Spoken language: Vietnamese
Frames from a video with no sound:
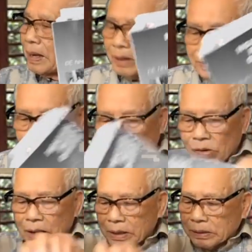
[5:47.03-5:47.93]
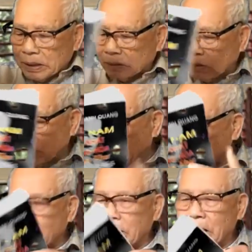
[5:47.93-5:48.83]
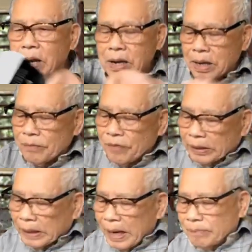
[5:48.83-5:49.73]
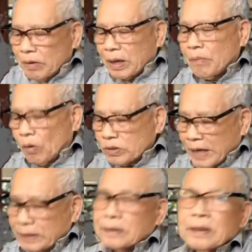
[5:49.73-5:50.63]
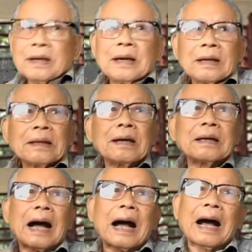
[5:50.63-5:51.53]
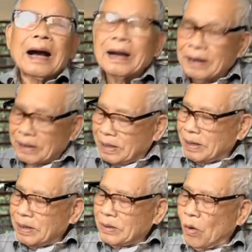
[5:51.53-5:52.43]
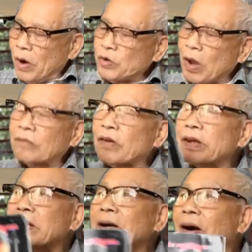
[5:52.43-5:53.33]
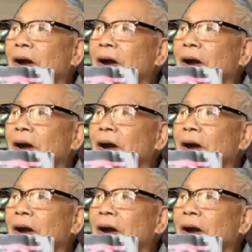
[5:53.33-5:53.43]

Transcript: Rồi sau đó thì tôi lại có viết thêm một cái bộ sách, tức là nói chuyện với những